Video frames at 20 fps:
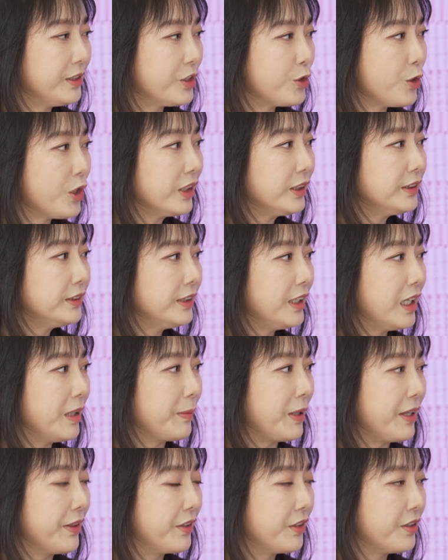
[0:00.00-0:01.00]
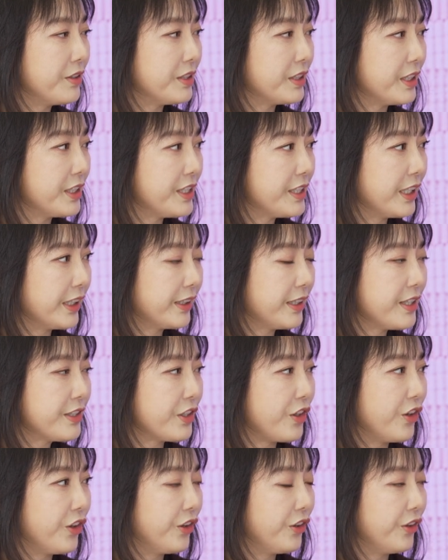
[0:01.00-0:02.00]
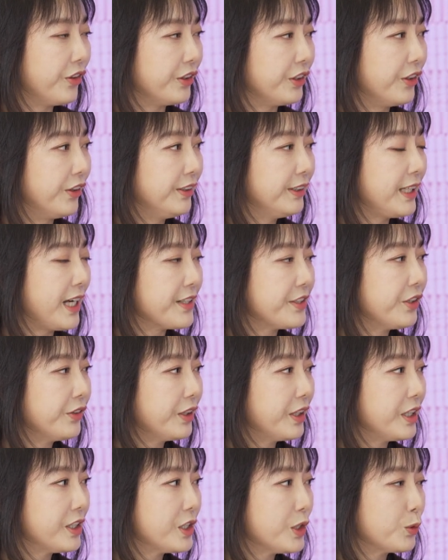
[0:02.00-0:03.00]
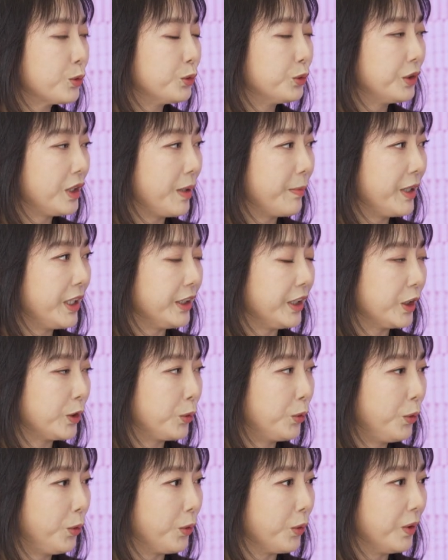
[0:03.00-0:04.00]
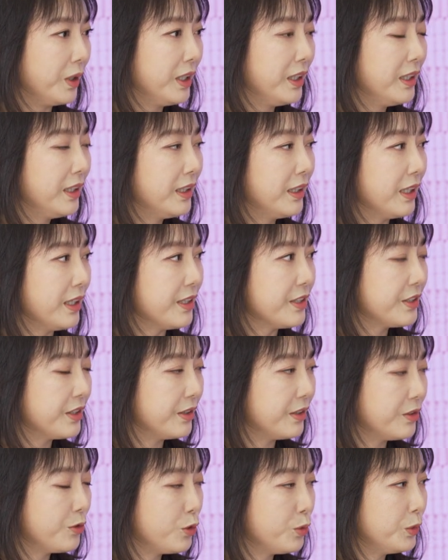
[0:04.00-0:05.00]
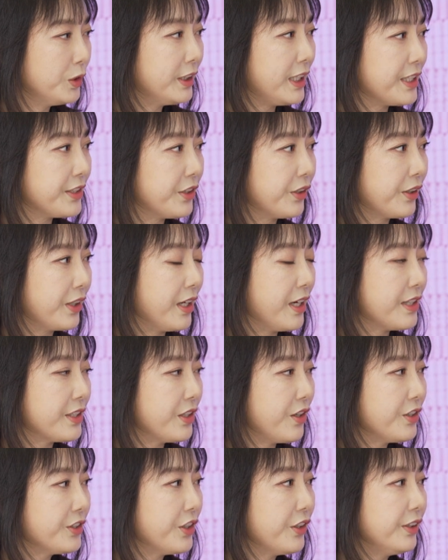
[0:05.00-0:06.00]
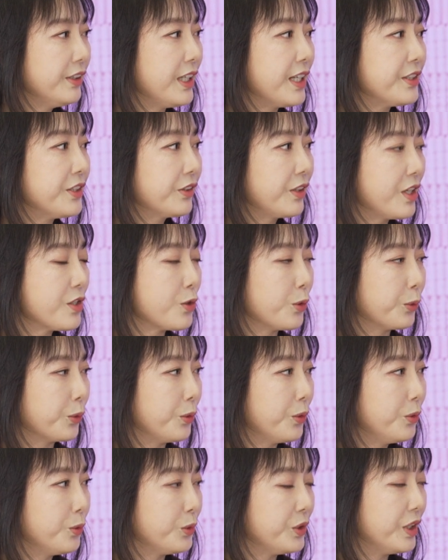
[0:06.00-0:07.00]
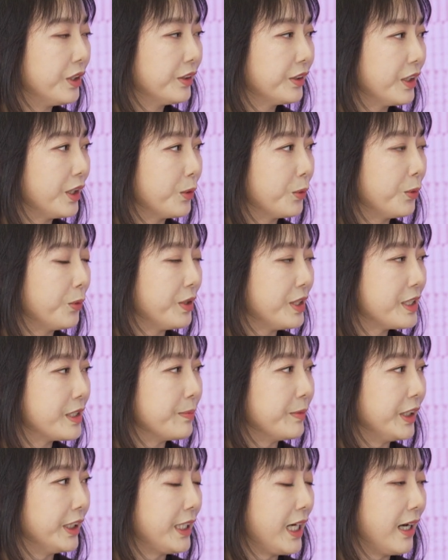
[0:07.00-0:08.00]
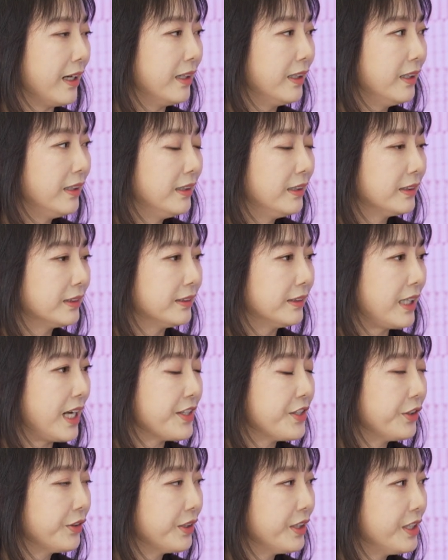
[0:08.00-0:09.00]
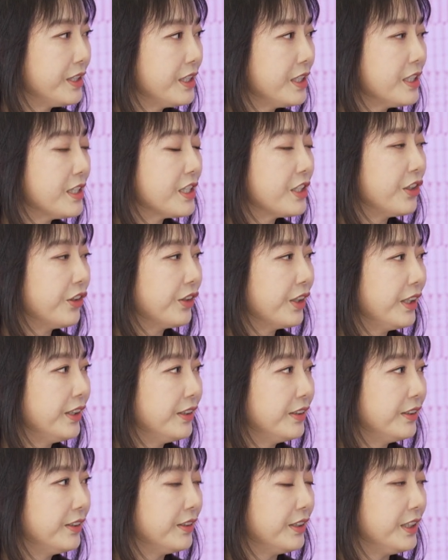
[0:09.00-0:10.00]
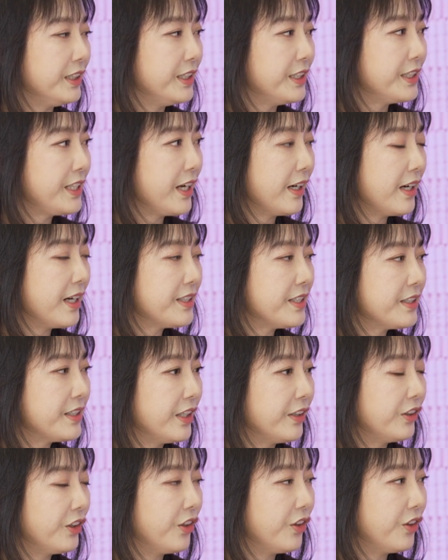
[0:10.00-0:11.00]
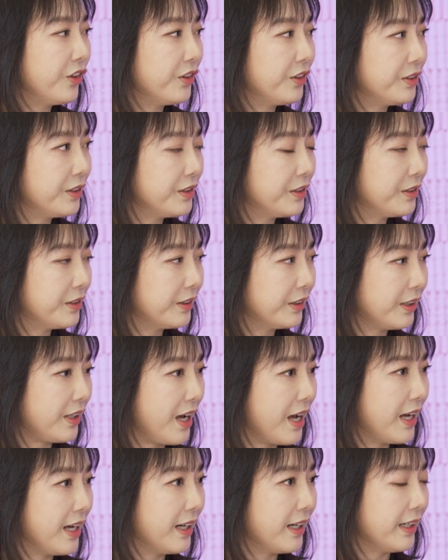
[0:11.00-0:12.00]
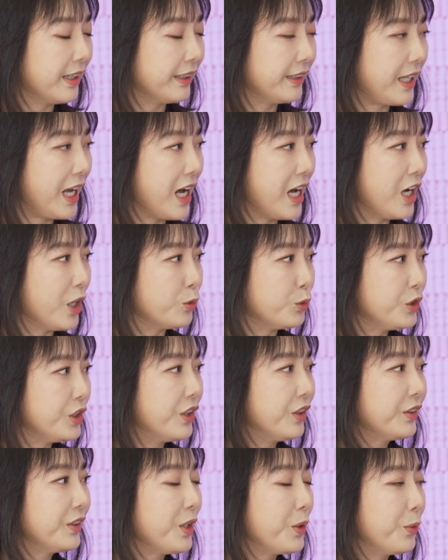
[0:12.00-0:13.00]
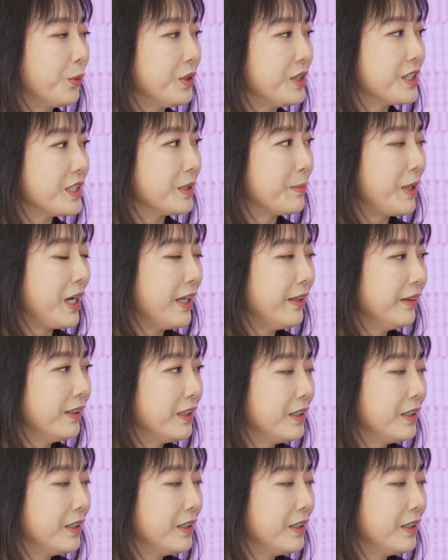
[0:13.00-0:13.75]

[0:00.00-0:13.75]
최근에 만들어지기 시작해서 15개 시군에만 있고 음. 한 25개에서 35개 정도 운영되고 있습니다. 다섯 개 시 지역에는 이 세 가지 센터 다 운영되고 있지만